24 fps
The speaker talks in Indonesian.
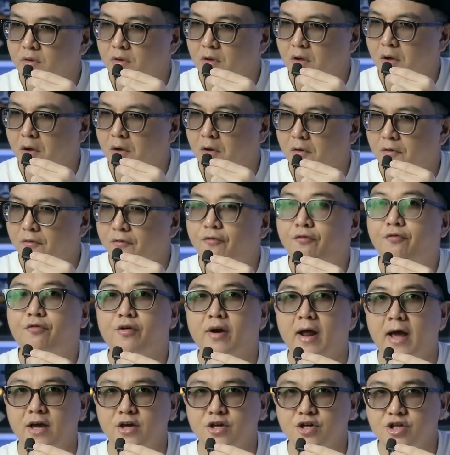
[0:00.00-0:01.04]
uh,
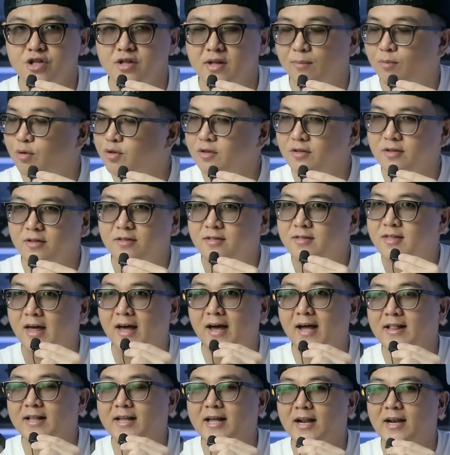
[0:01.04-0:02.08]
fresh. Namun
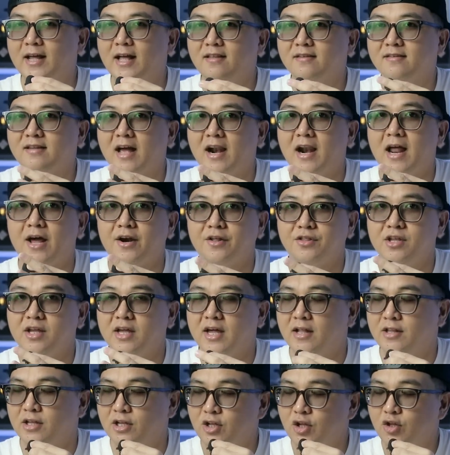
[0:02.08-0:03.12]
jangan kalian salah
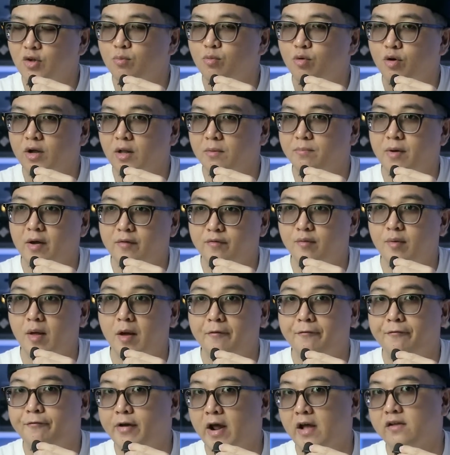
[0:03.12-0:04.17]
artikan, ini tuh bukan parfum
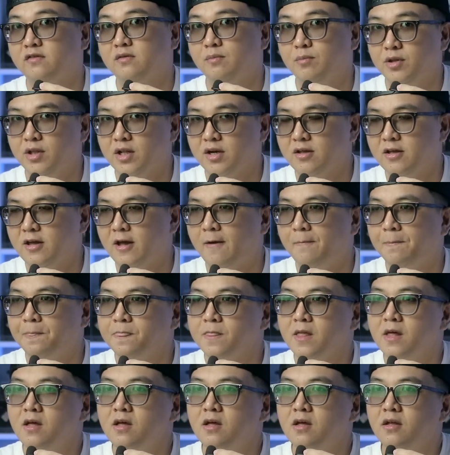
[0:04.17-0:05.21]
yang fresh sebenarnya.
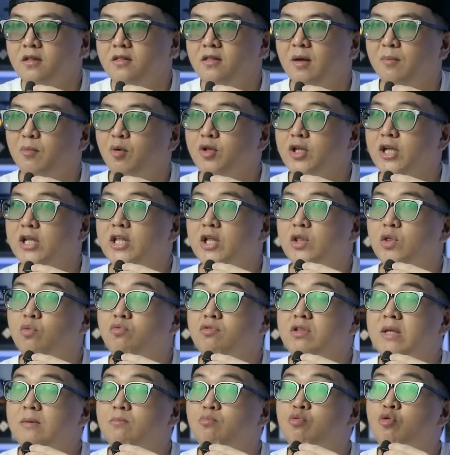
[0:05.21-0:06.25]
Namun ini
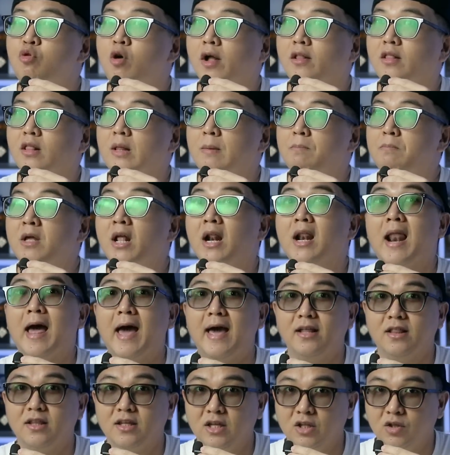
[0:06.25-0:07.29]
tuh dibuat lebih
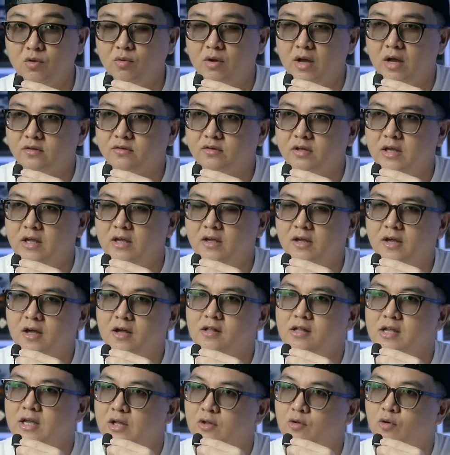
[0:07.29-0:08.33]
light gitu guys,
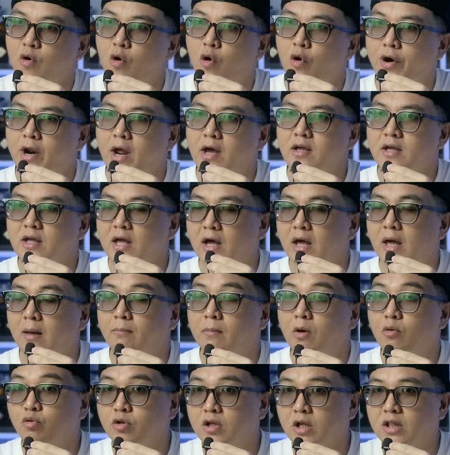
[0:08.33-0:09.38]
sehingga di hidung orang yang
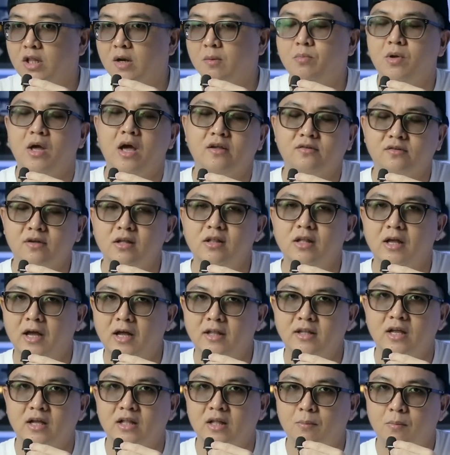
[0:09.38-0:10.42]
emang udah terbiasa
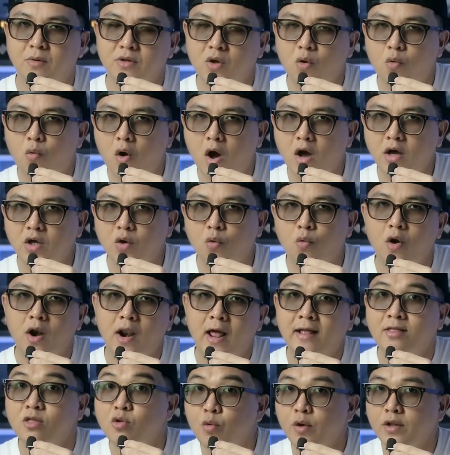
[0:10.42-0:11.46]
dengan yang namanya wangi
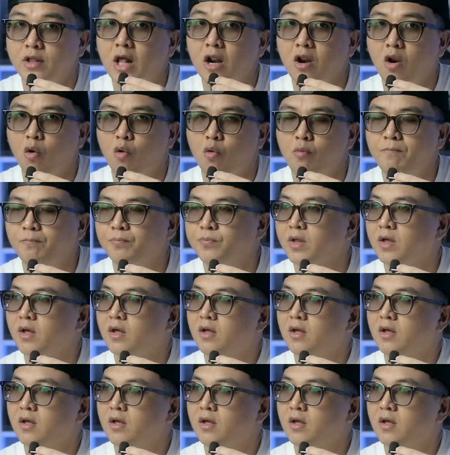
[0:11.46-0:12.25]
Lanwe the Loam